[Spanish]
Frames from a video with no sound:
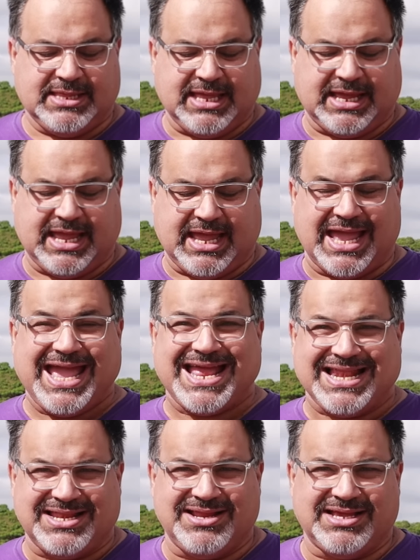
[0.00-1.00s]
de que
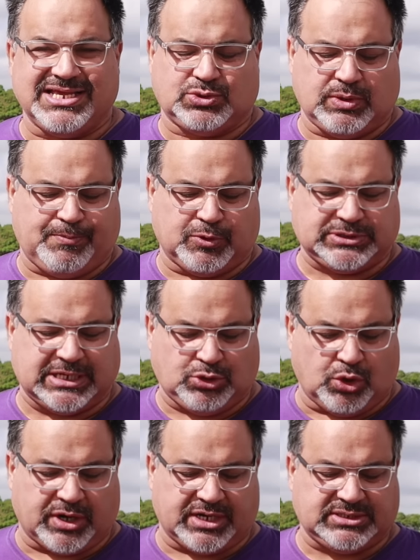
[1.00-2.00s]
él y su esposa
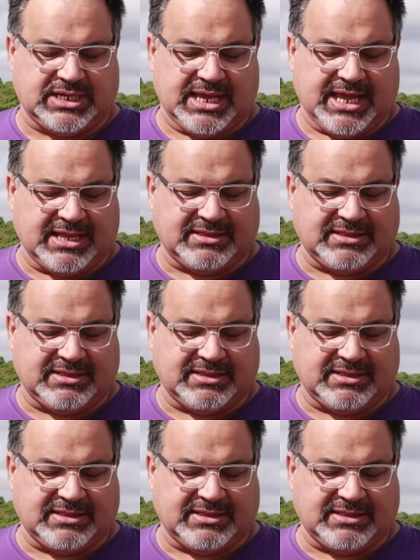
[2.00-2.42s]
Torres